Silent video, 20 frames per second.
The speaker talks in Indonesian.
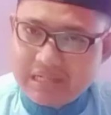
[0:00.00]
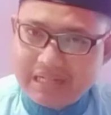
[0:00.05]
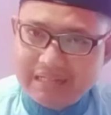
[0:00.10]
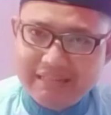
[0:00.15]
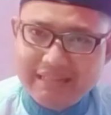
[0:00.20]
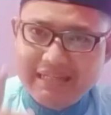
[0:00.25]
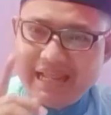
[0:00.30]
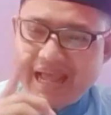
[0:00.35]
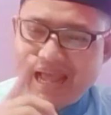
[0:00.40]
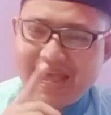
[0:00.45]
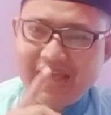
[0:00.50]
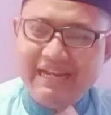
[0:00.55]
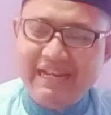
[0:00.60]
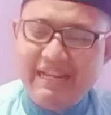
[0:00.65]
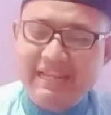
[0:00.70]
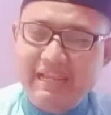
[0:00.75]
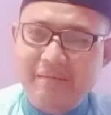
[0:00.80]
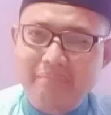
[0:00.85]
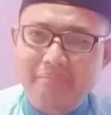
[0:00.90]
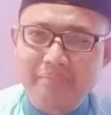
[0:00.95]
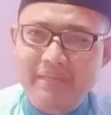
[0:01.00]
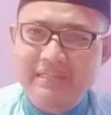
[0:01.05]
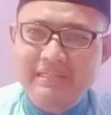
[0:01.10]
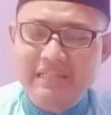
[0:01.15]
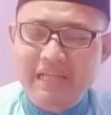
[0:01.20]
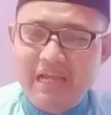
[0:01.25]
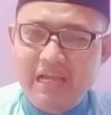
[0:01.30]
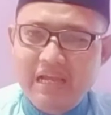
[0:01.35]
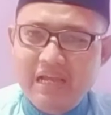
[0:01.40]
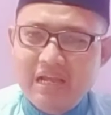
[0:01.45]
dan tidak ada yang
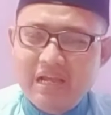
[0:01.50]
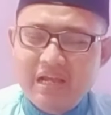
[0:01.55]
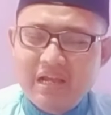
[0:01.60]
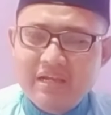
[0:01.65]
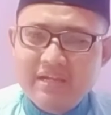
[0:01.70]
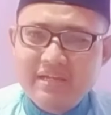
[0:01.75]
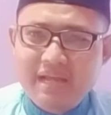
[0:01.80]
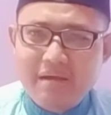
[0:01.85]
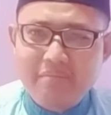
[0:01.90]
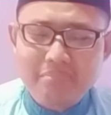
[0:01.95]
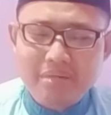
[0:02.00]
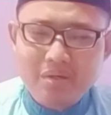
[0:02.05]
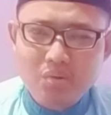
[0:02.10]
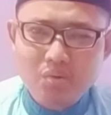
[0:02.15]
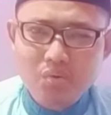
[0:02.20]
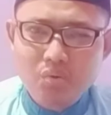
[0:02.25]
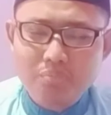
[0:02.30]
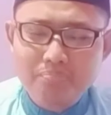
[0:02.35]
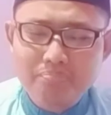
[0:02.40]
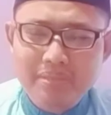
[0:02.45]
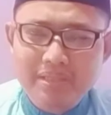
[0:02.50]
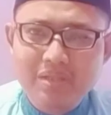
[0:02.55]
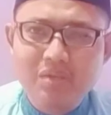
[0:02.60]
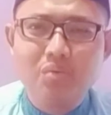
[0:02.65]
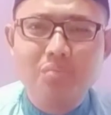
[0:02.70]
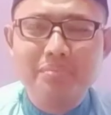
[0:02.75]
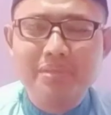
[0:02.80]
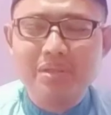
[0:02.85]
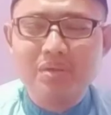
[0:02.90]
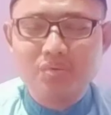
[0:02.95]
bisa yang menutup
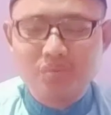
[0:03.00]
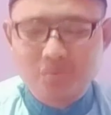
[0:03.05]
pintu-pintu